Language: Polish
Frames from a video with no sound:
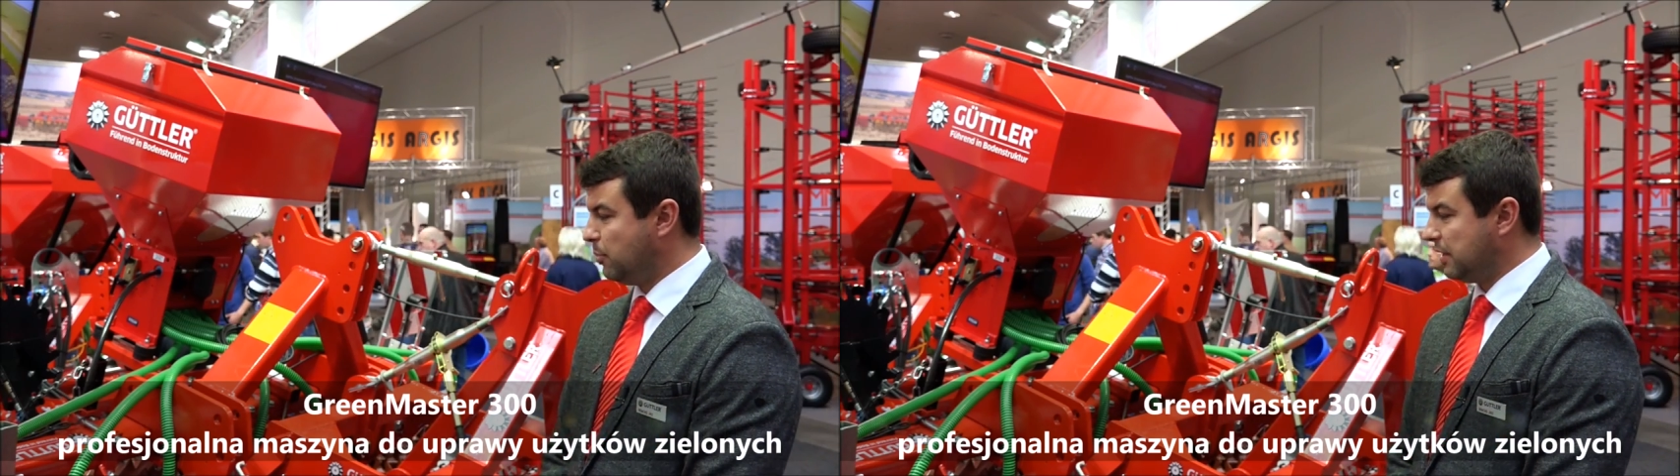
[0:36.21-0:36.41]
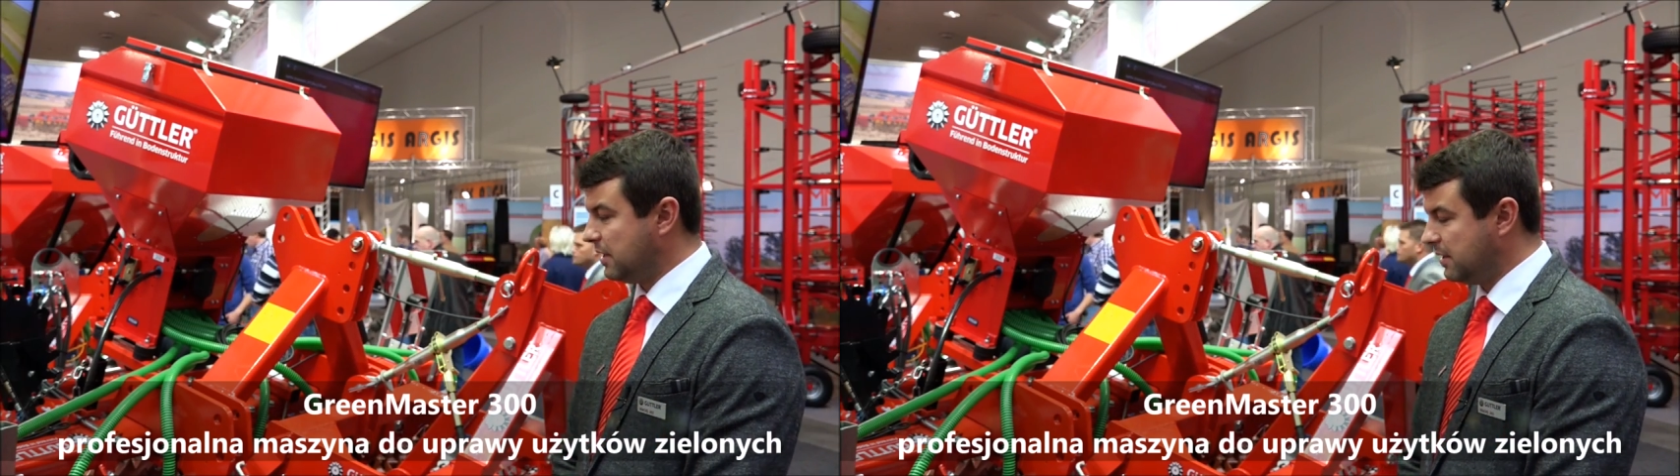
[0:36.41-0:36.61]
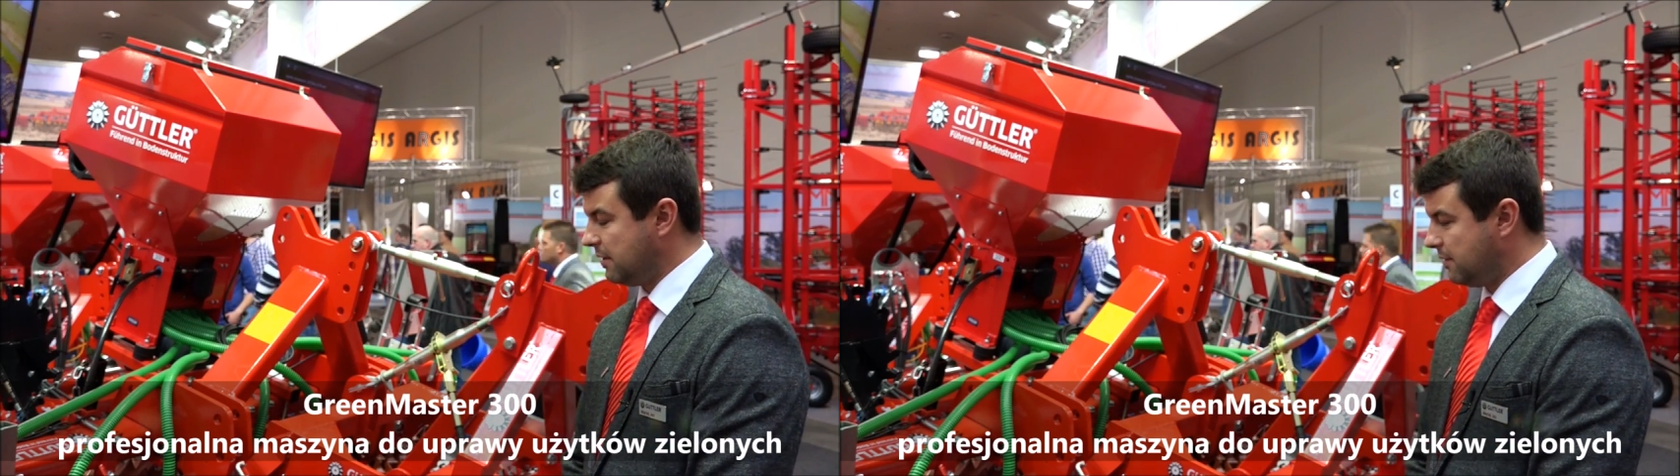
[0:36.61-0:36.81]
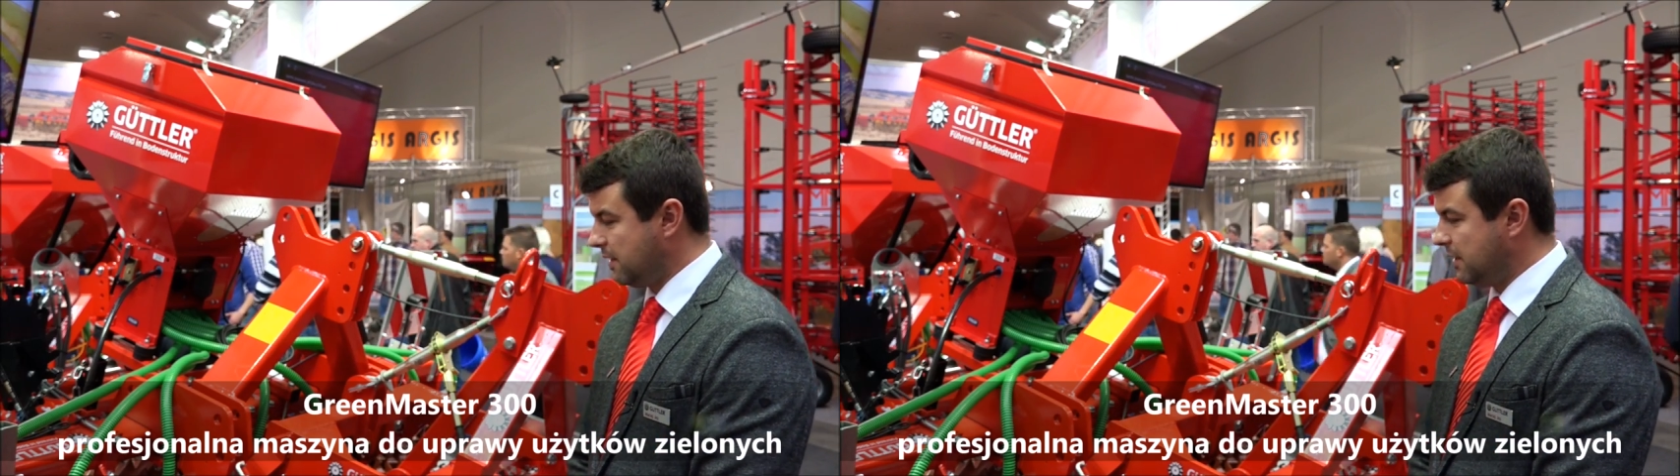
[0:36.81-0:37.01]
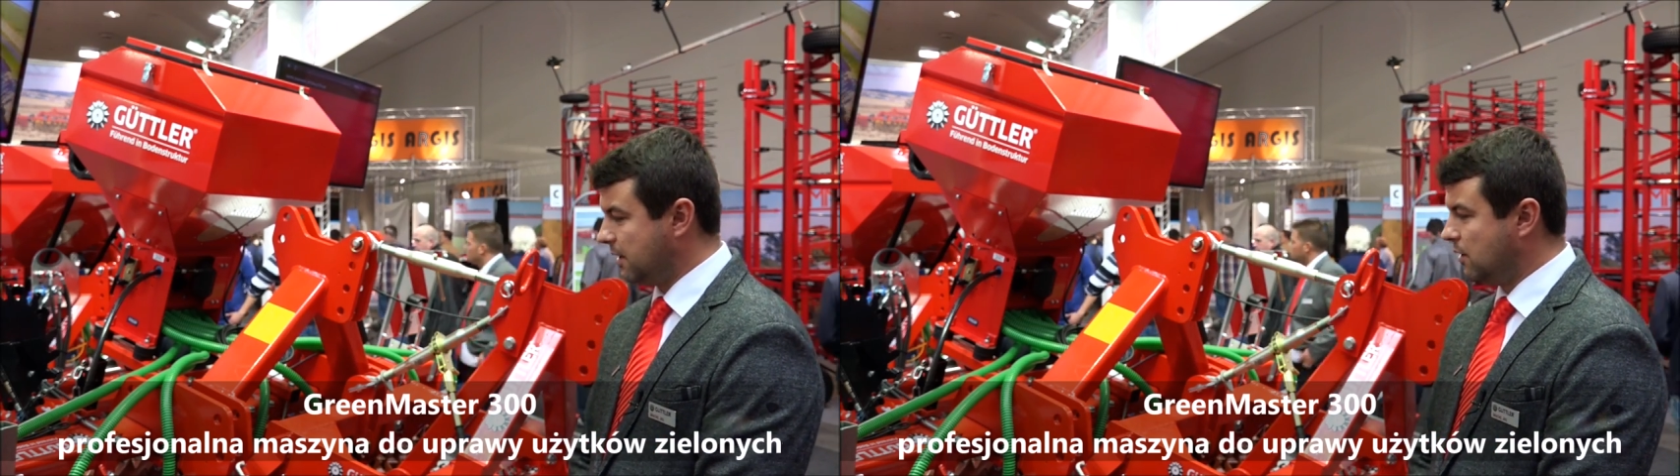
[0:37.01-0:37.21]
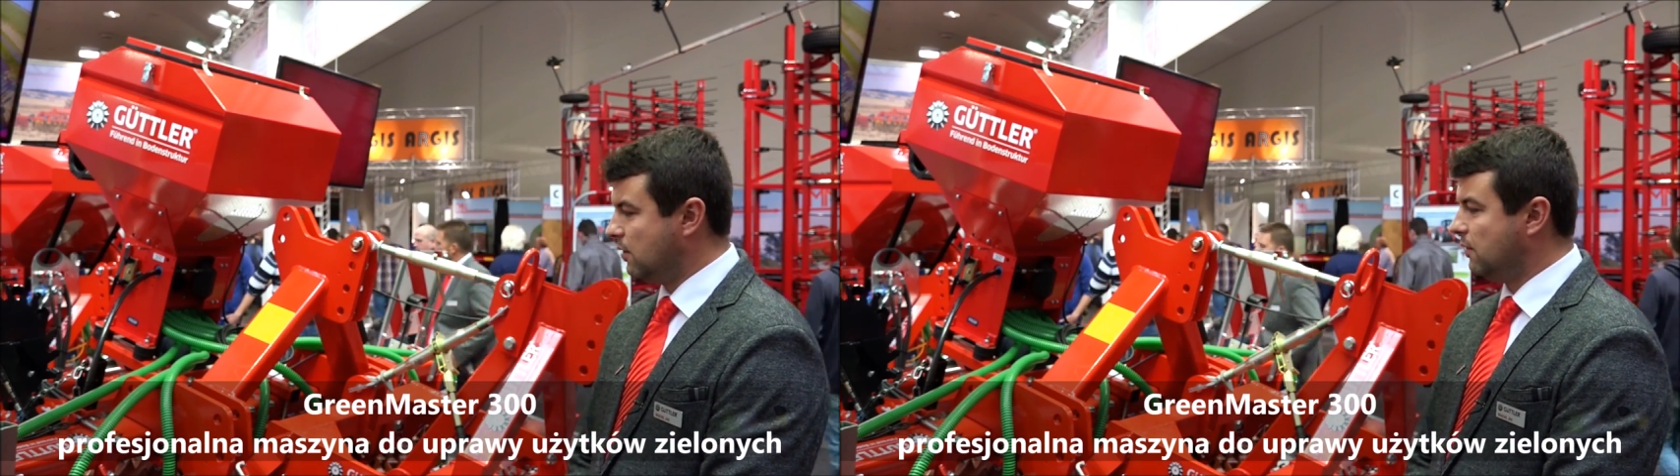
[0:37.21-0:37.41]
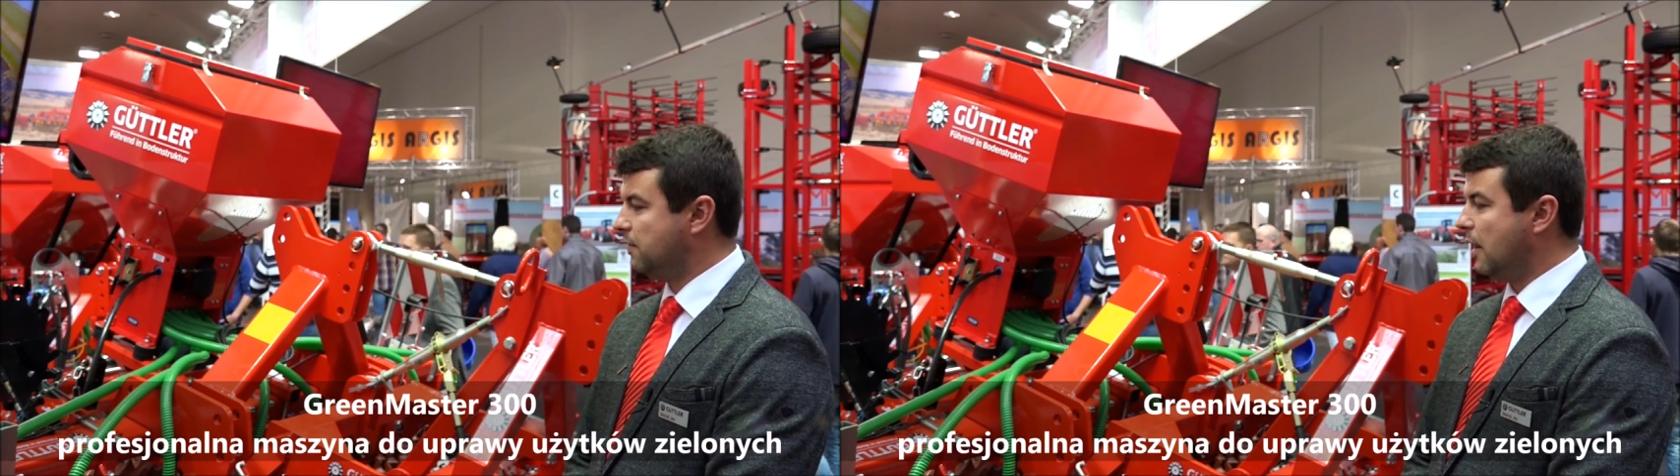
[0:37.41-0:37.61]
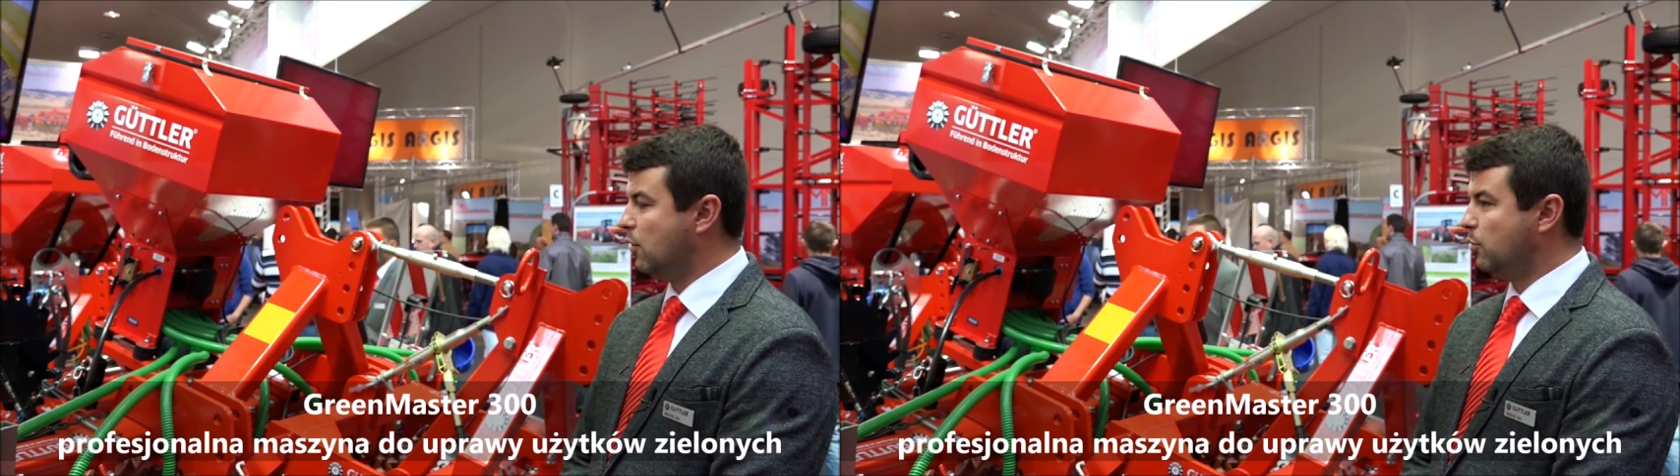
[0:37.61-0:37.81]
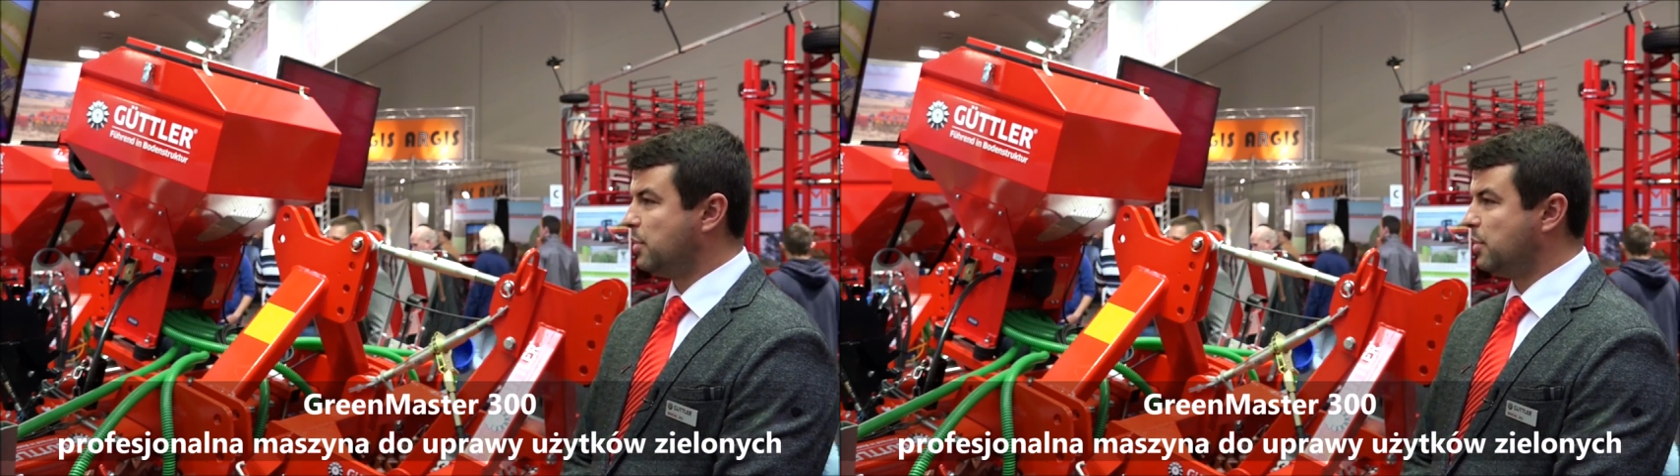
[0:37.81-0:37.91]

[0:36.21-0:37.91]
opatentowanego wału